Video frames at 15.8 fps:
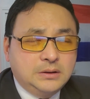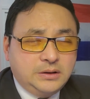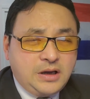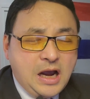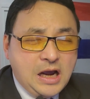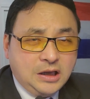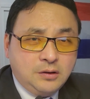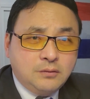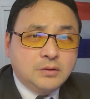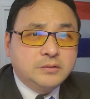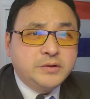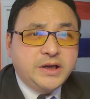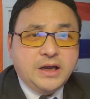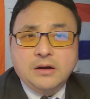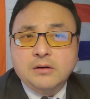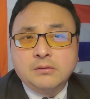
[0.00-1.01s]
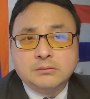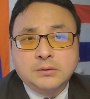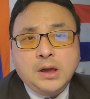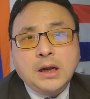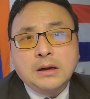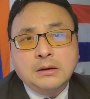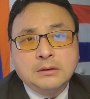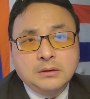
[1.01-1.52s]
看得我都眼红
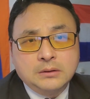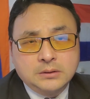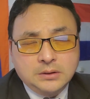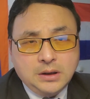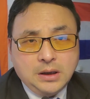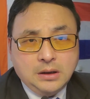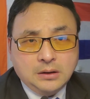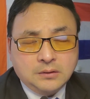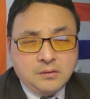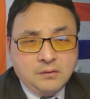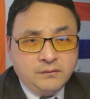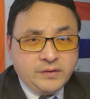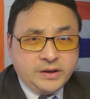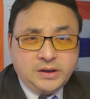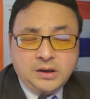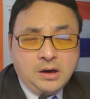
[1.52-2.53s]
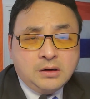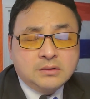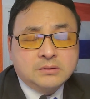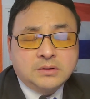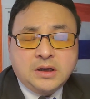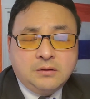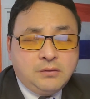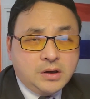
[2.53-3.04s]
了。啊，共匪！你要
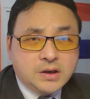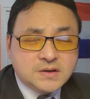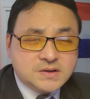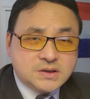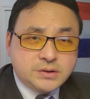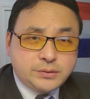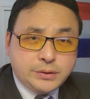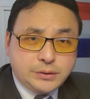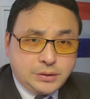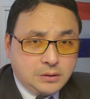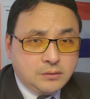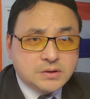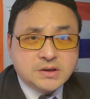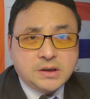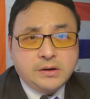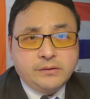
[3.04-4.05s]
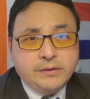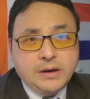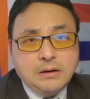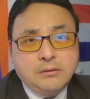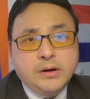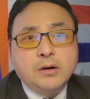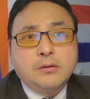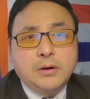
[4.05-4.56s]
给我一个政协全国政协委员，
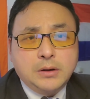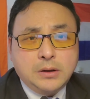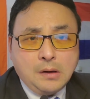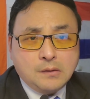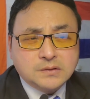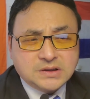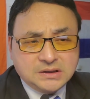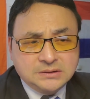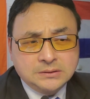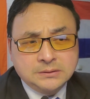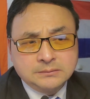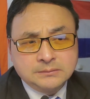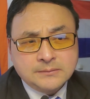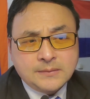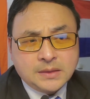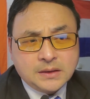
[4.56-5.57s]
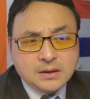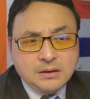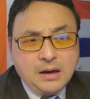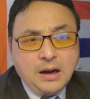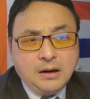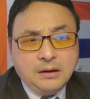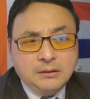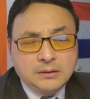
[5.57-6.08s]
我也回去投诚。
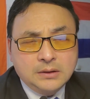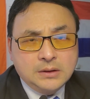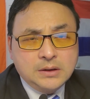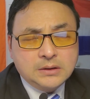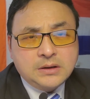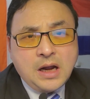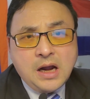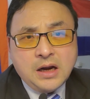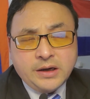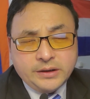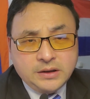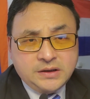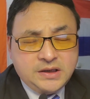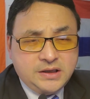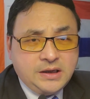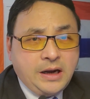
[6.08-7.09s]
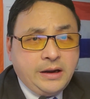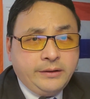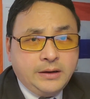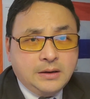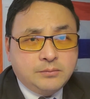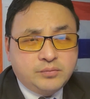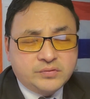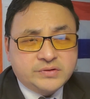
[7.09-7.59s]
啊，他给的提案呢，
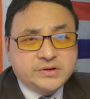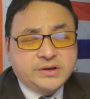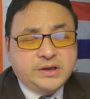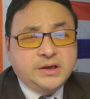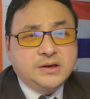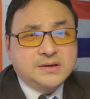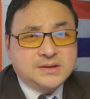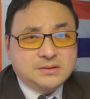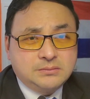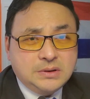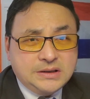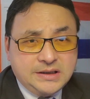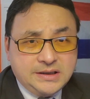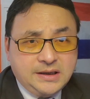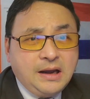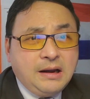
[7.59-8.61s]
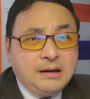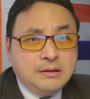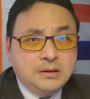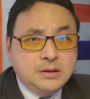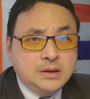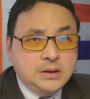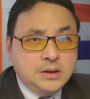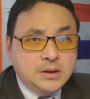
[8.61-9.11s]
不是一个什么提案，
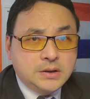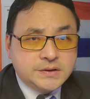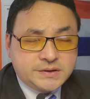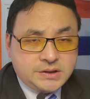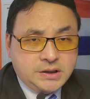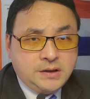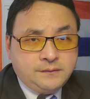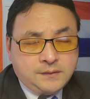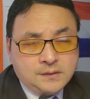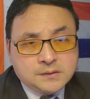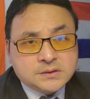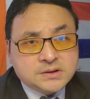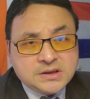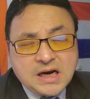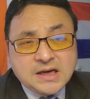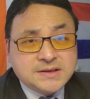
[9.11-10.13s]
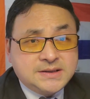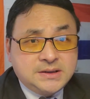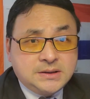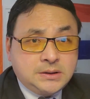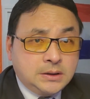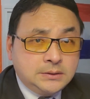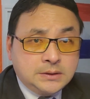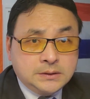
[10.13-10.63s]
是一封杀气
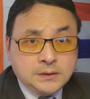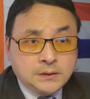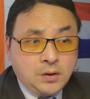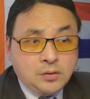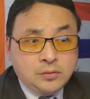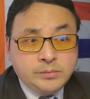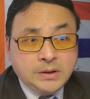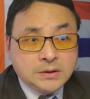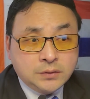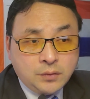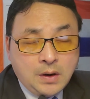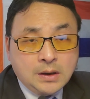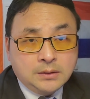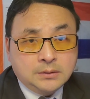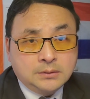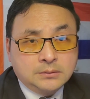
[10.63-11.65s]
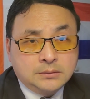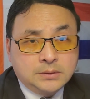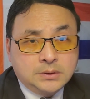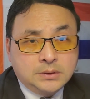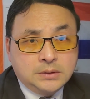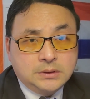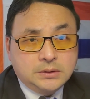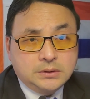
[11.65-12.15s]
腾腾的投名状。
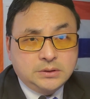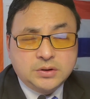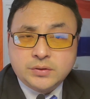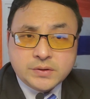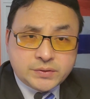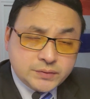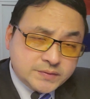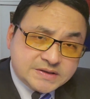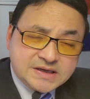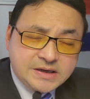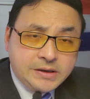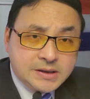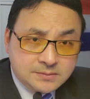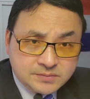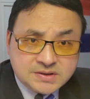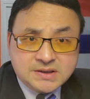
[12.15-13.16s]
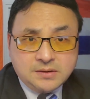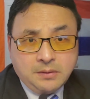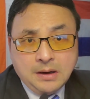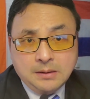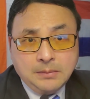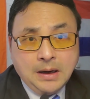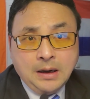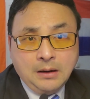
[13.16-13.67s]
你说主织家人不喜欢
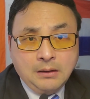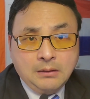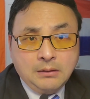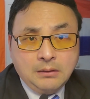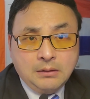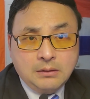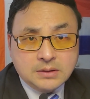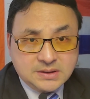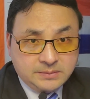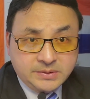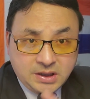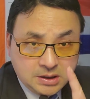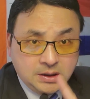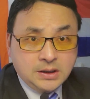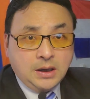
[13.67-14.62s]
吗？咱们听听